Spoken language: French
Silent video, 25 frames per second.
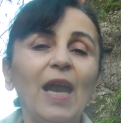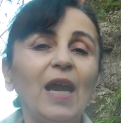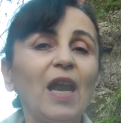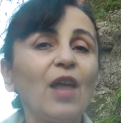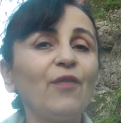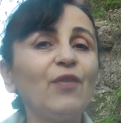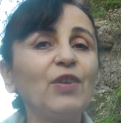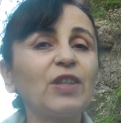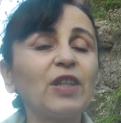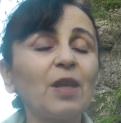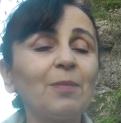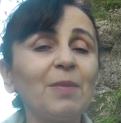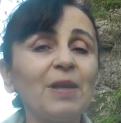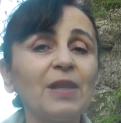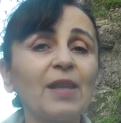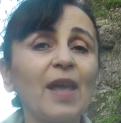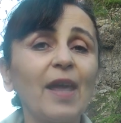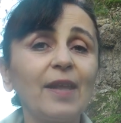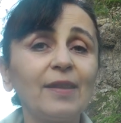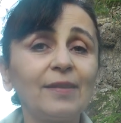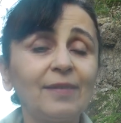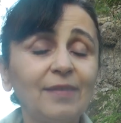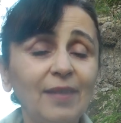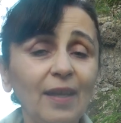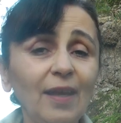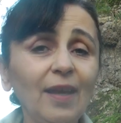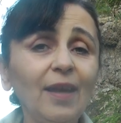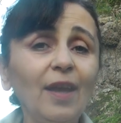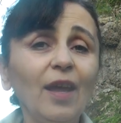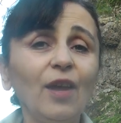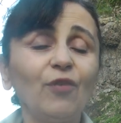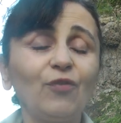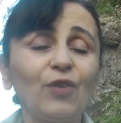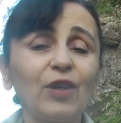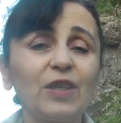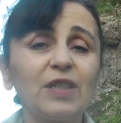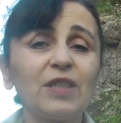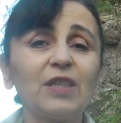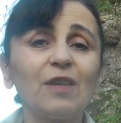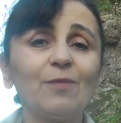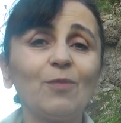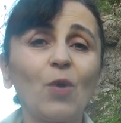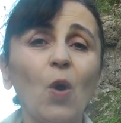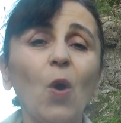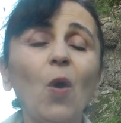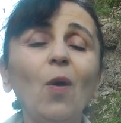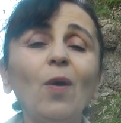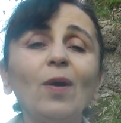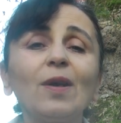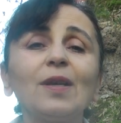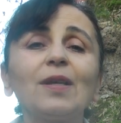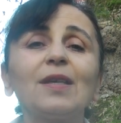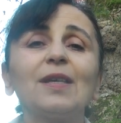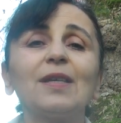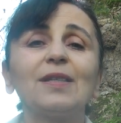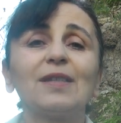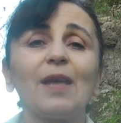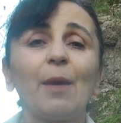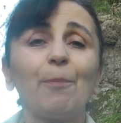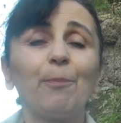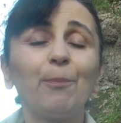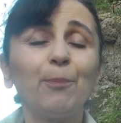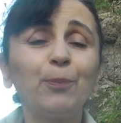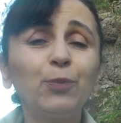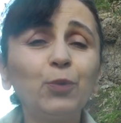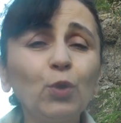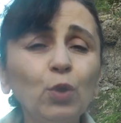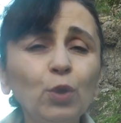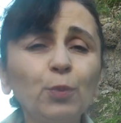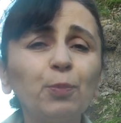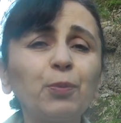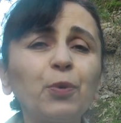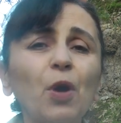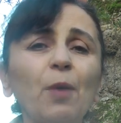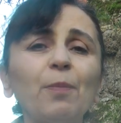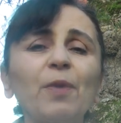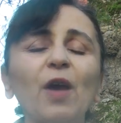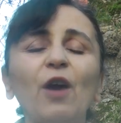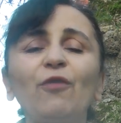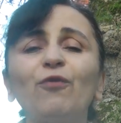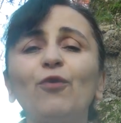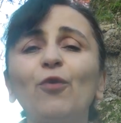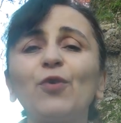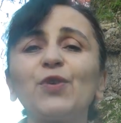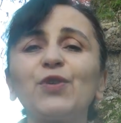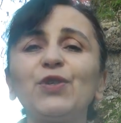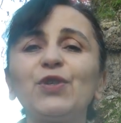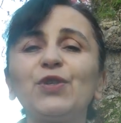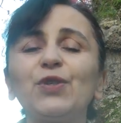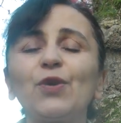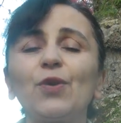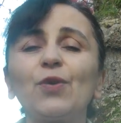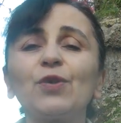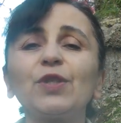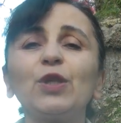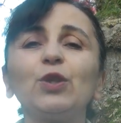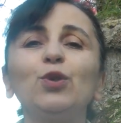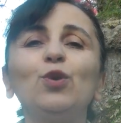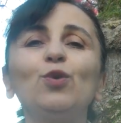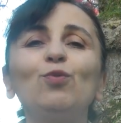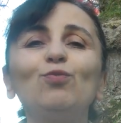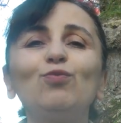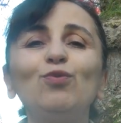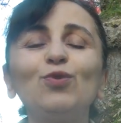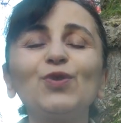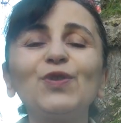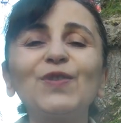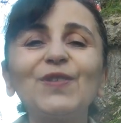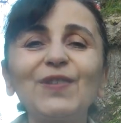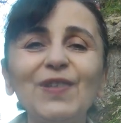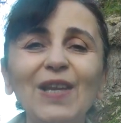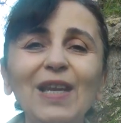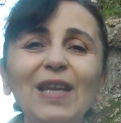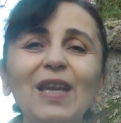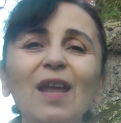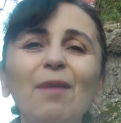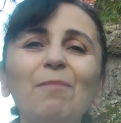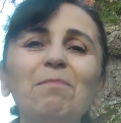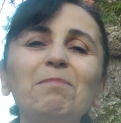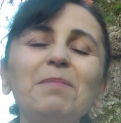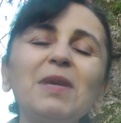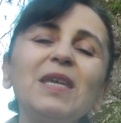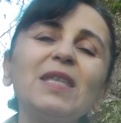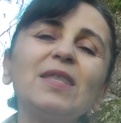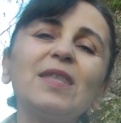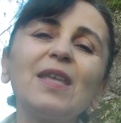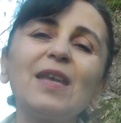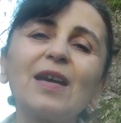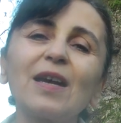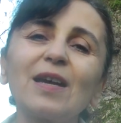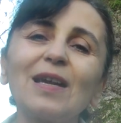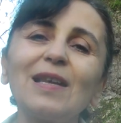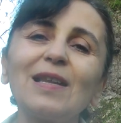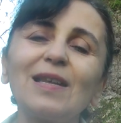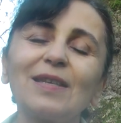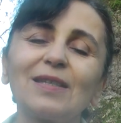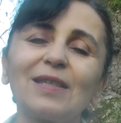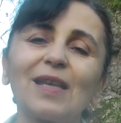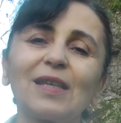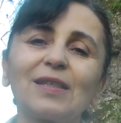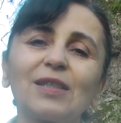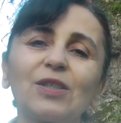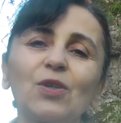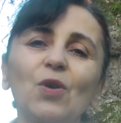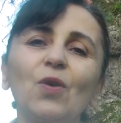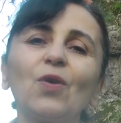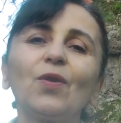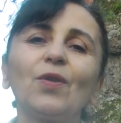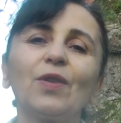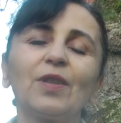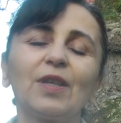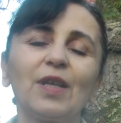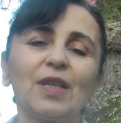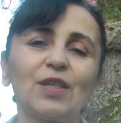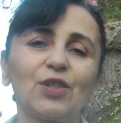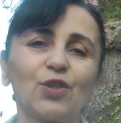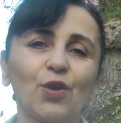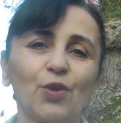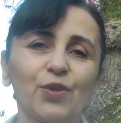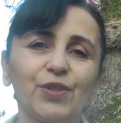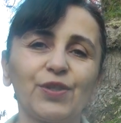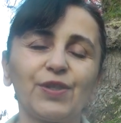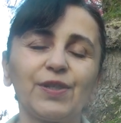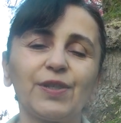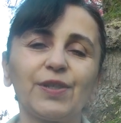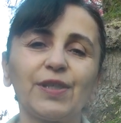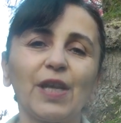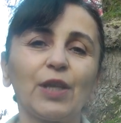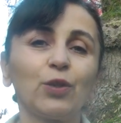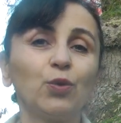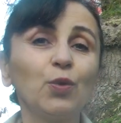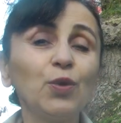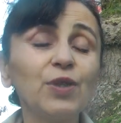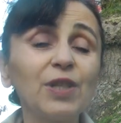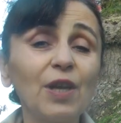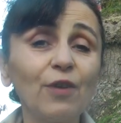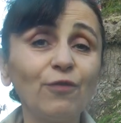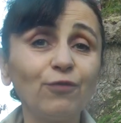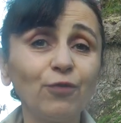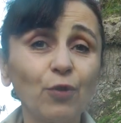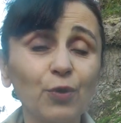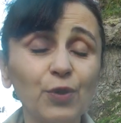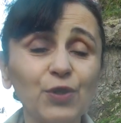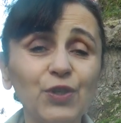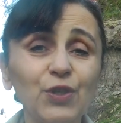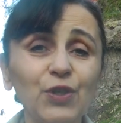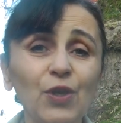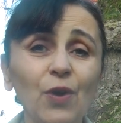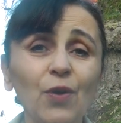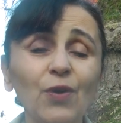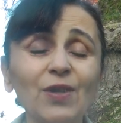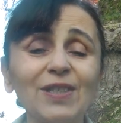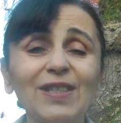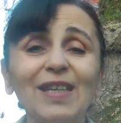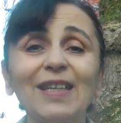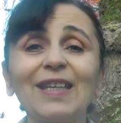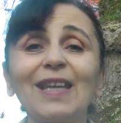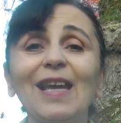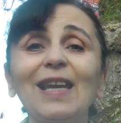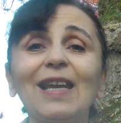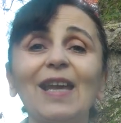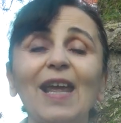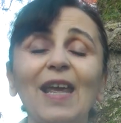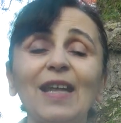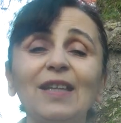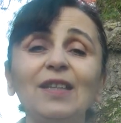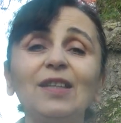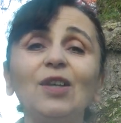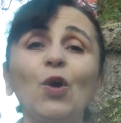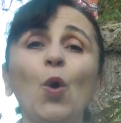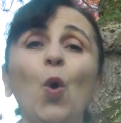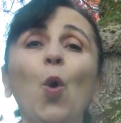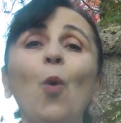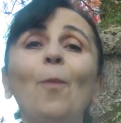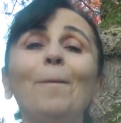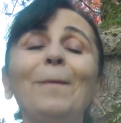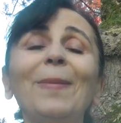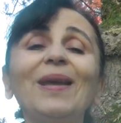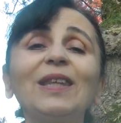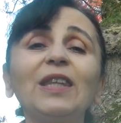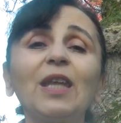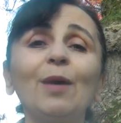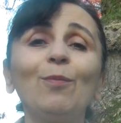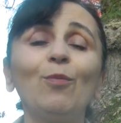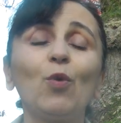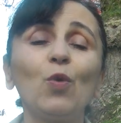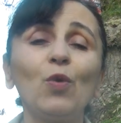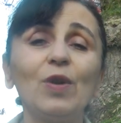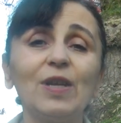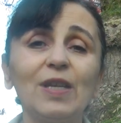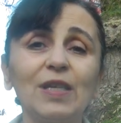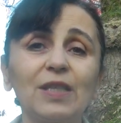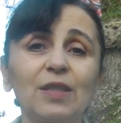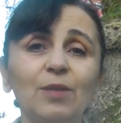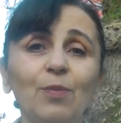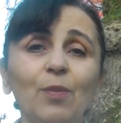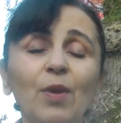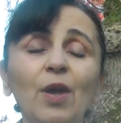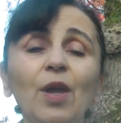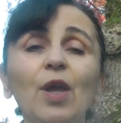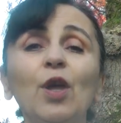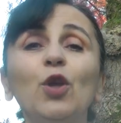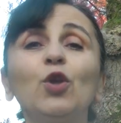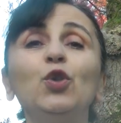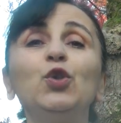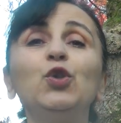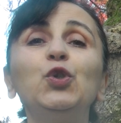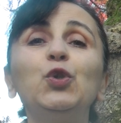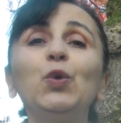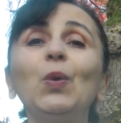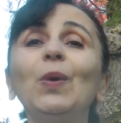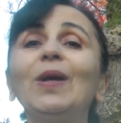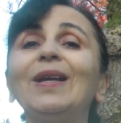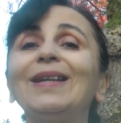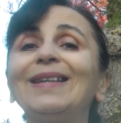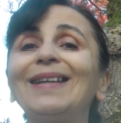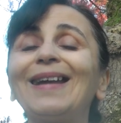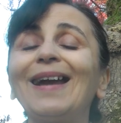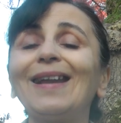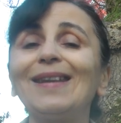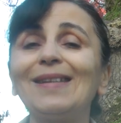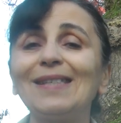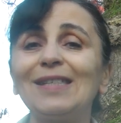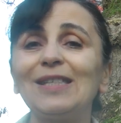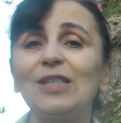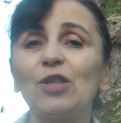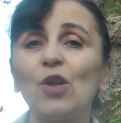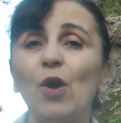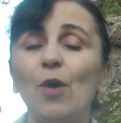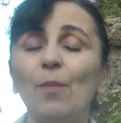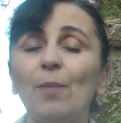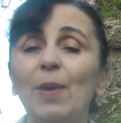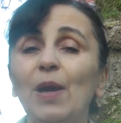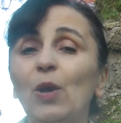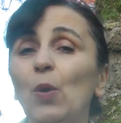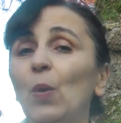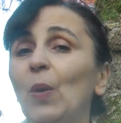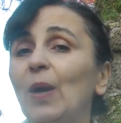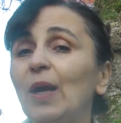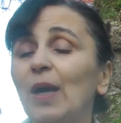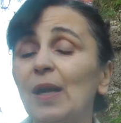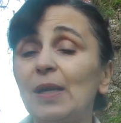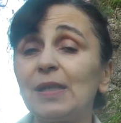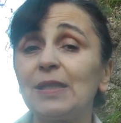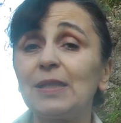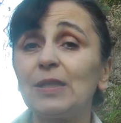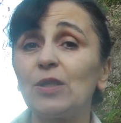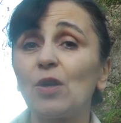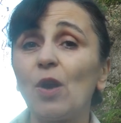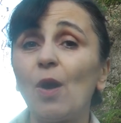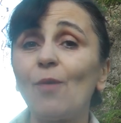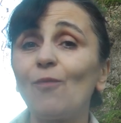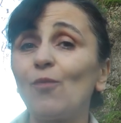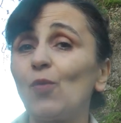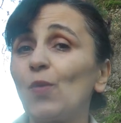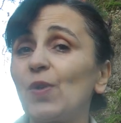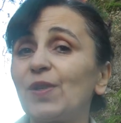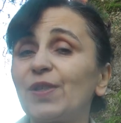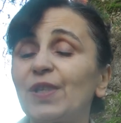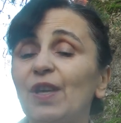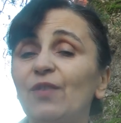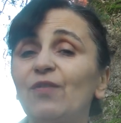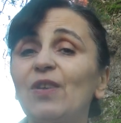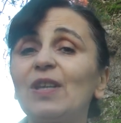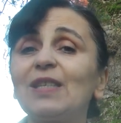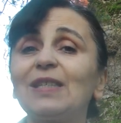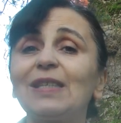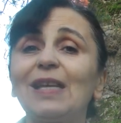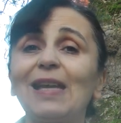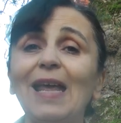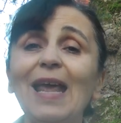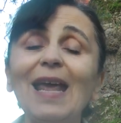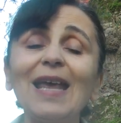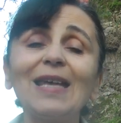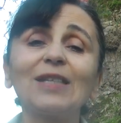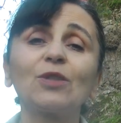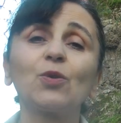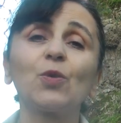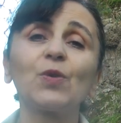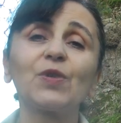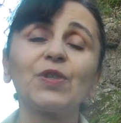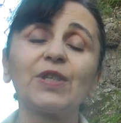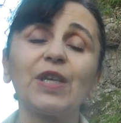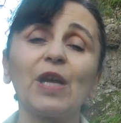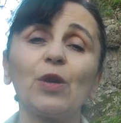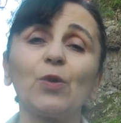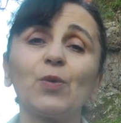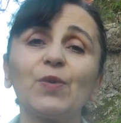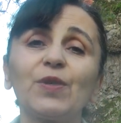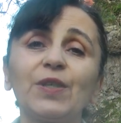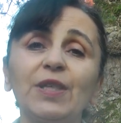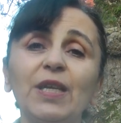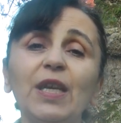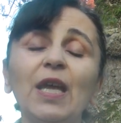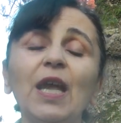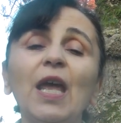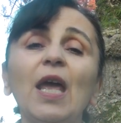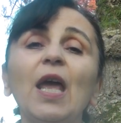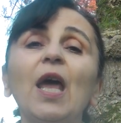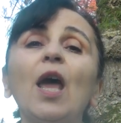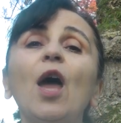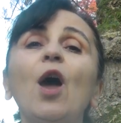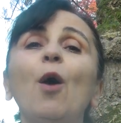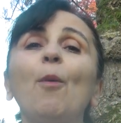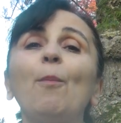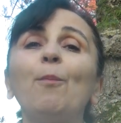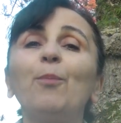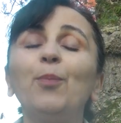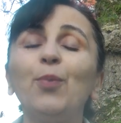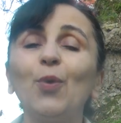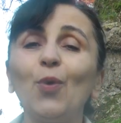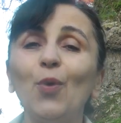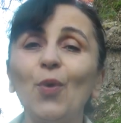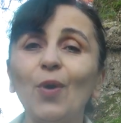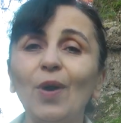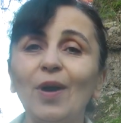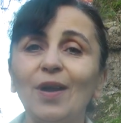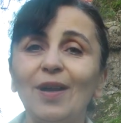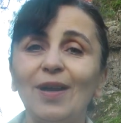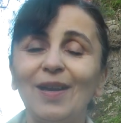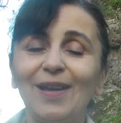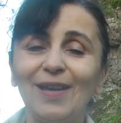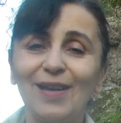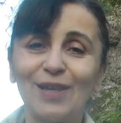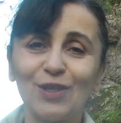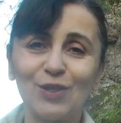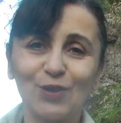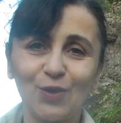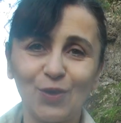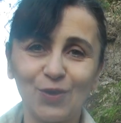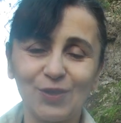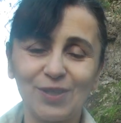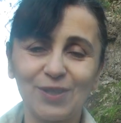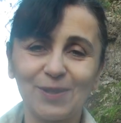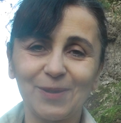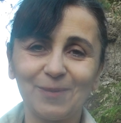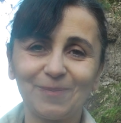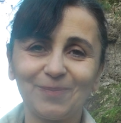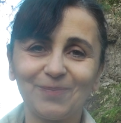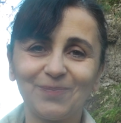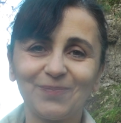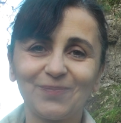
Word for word: La vitamine D, effectivement, sa toute première fonction, c'est de booster la minéralisation des os. Sa deuxième fonction, c'est qu'elle aide au métabolisme du calcium. Et le calcium, vous le savez, c'est essentiel aussi pour les os.